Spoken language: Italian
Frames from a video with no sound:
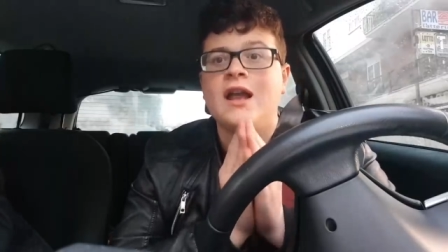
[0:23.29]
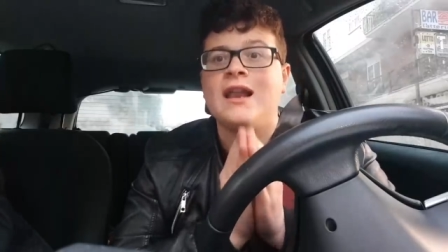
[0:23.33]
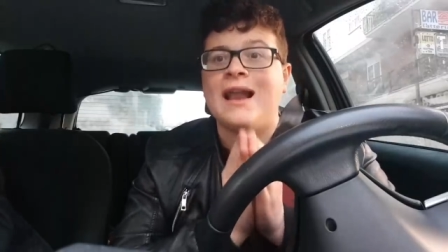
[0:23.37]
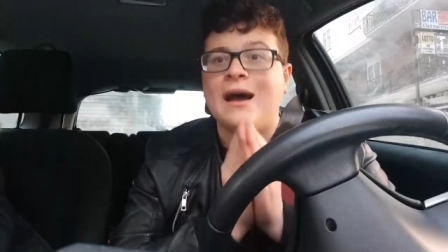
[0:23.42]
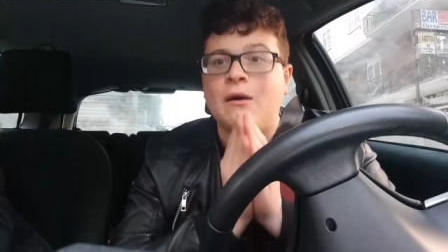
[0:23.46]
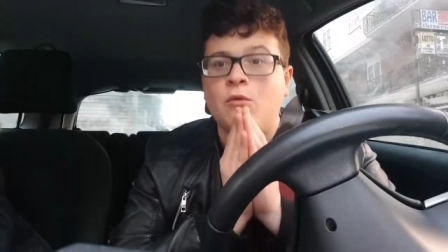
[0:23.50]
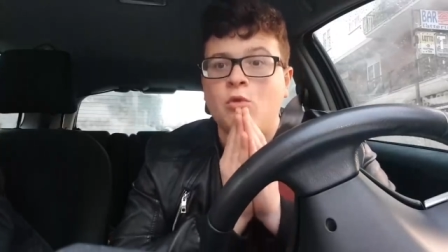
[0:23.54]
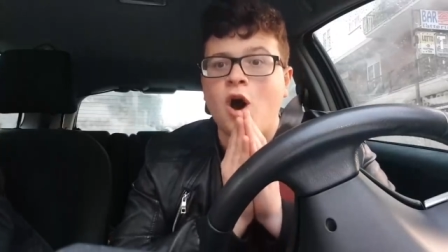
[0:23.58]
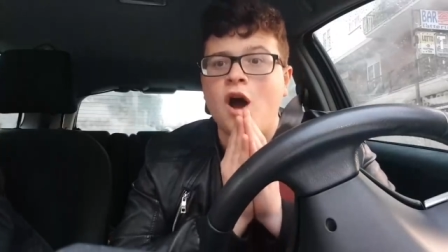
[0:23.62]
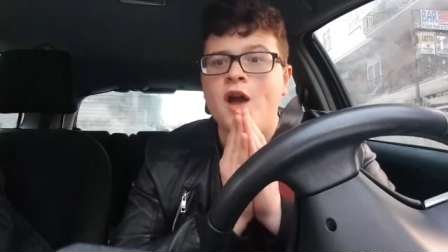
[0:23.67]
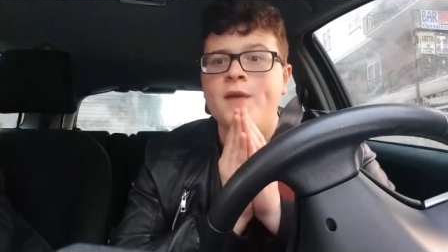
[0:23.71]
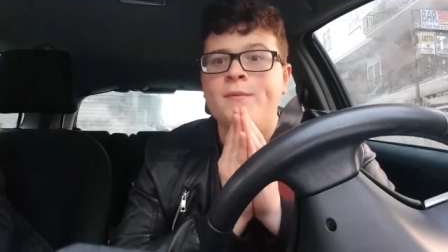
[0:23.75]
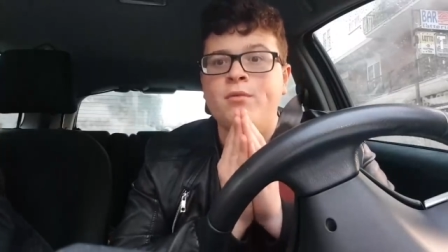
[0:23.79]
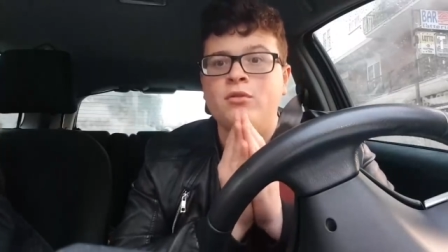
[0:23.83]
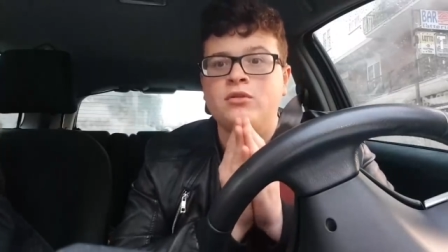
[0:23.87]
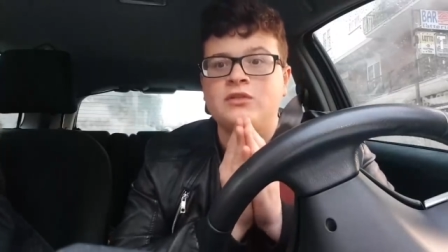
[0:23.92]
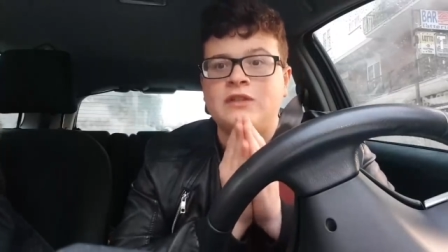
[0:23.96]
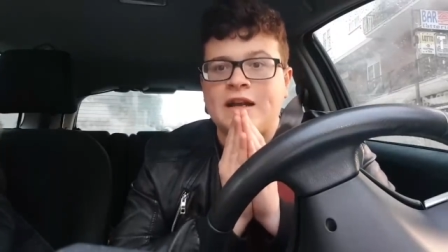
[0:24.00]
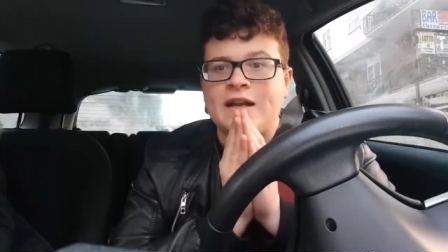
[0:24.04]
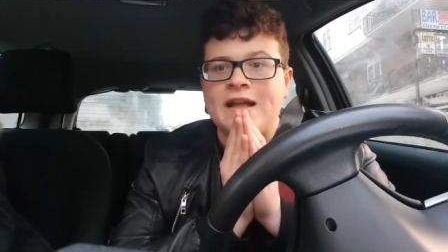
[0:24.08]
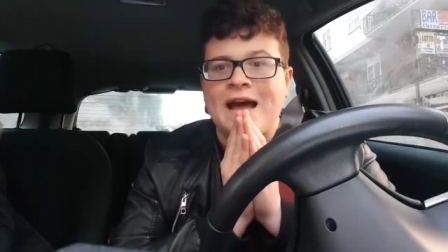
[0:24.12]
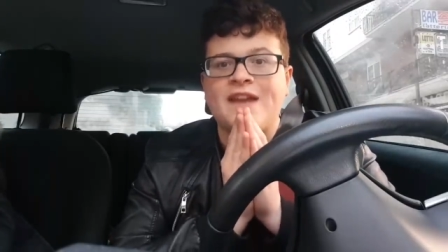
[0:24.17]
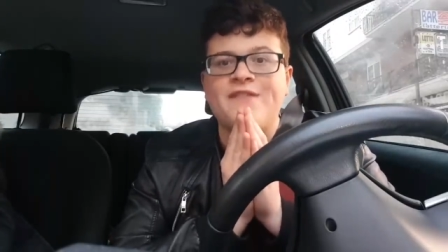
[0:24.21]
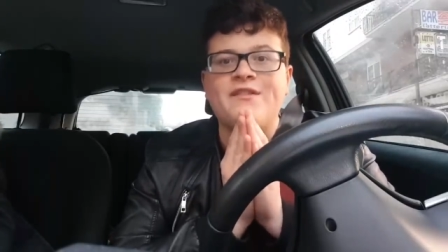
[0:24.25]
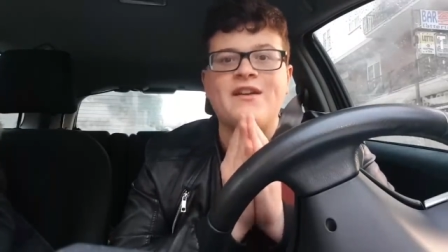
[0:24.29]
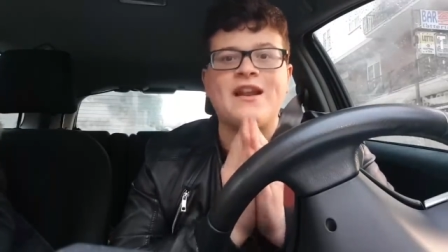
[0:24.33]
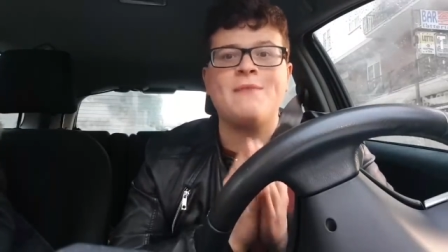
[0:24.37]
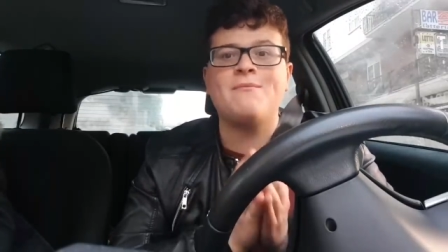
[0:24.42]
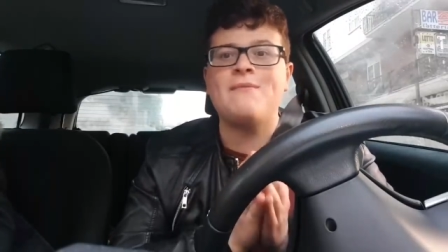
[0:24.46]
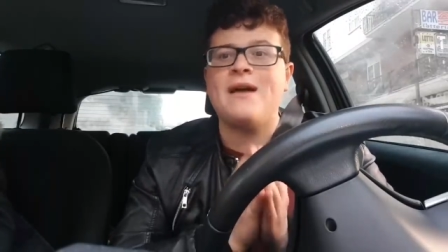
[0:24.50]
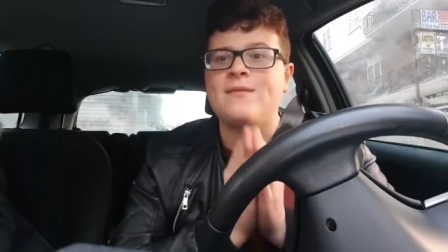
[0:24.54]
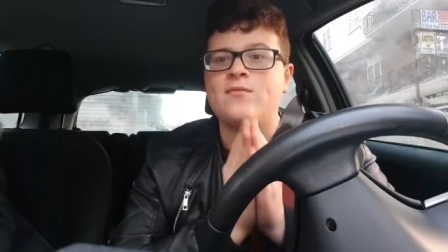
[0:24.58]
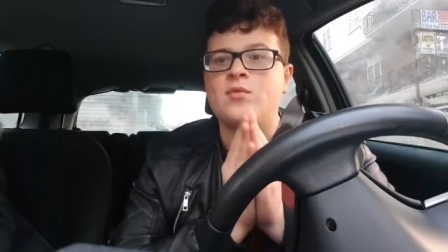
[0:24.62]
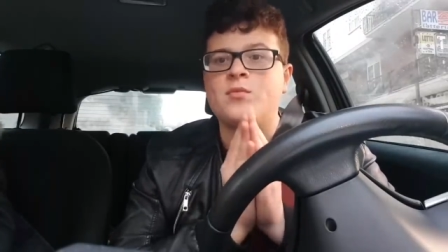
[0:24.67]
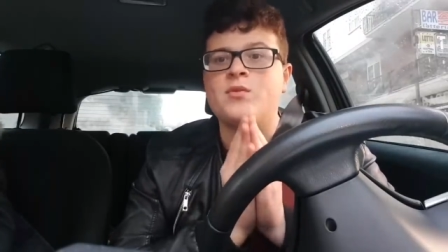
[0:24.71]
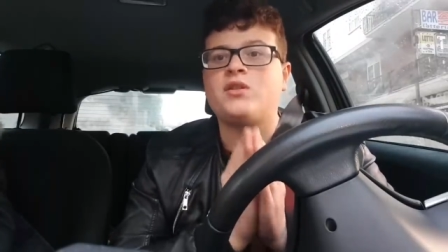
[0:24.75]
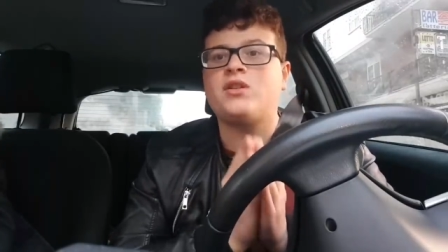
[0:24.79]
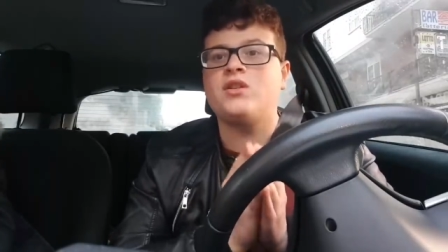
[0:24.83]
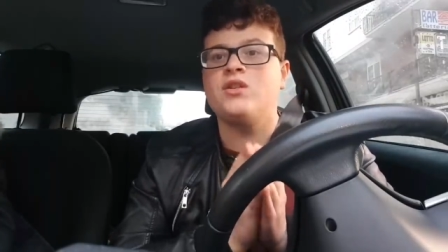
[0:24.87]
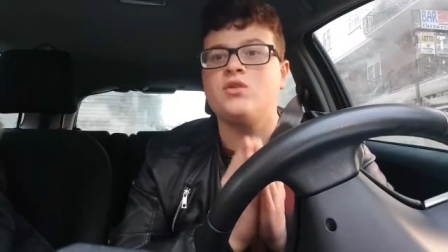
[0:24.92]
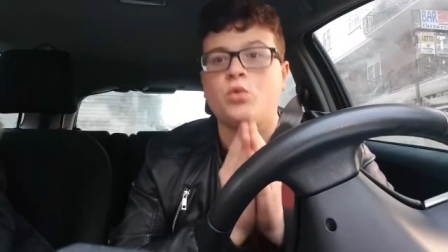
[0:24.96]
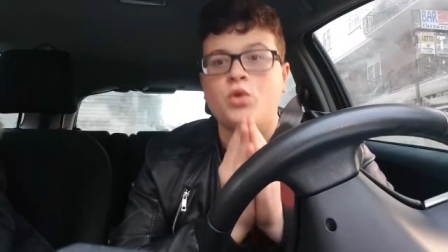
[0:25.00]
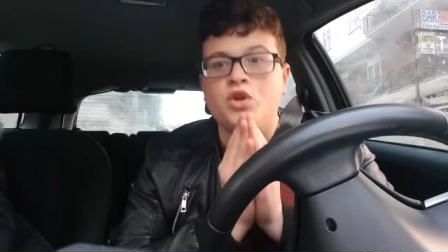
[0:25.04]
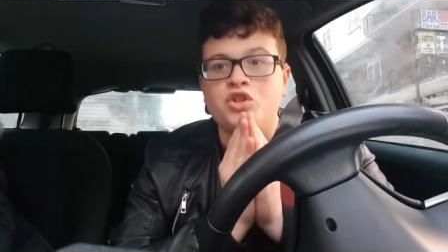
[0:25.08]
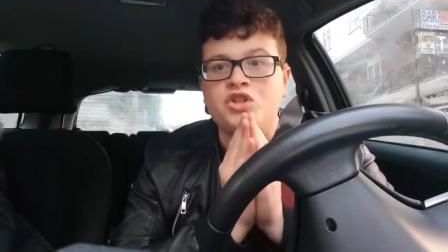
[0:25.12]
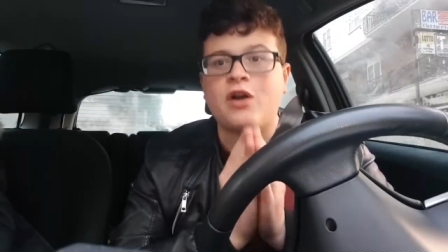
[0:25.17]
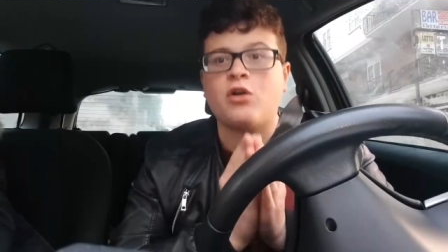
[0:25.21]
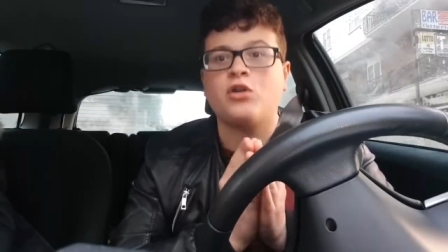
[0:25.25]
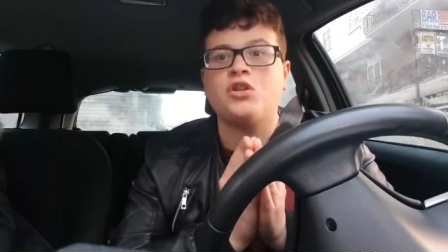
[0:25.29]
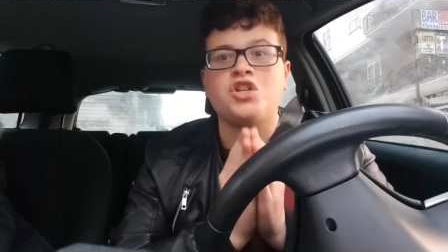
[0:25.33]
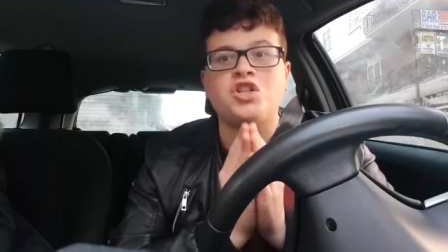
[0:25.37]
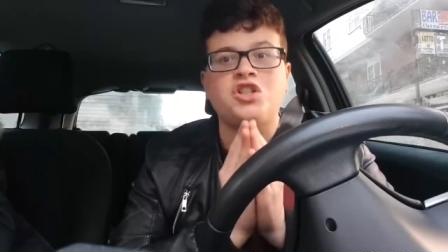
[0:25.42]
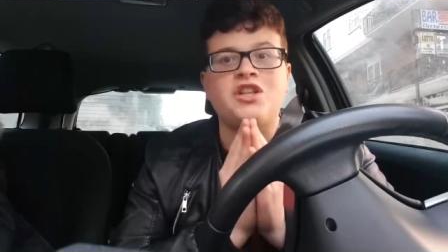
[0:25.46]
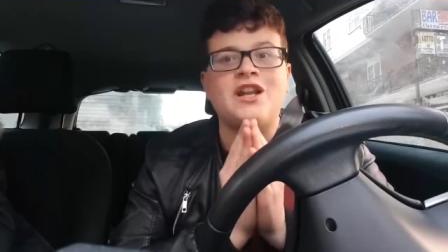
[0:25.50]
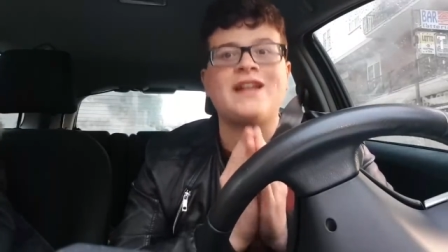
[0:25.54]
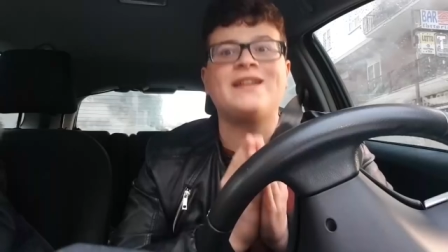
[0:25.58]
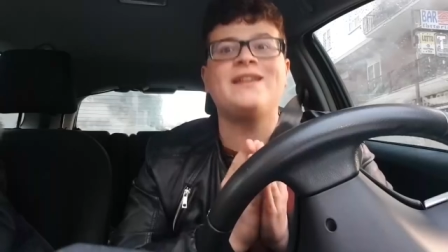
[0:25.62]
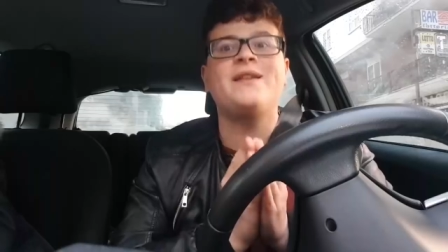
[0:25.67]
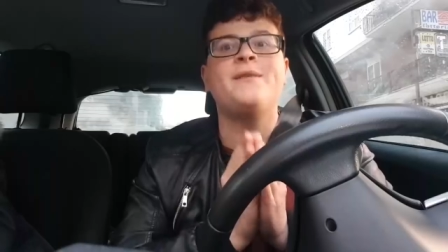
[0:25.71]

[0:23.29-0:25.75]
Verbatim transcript: La vuoi buttare? Arriverà mai il momento in cui Geco deciderà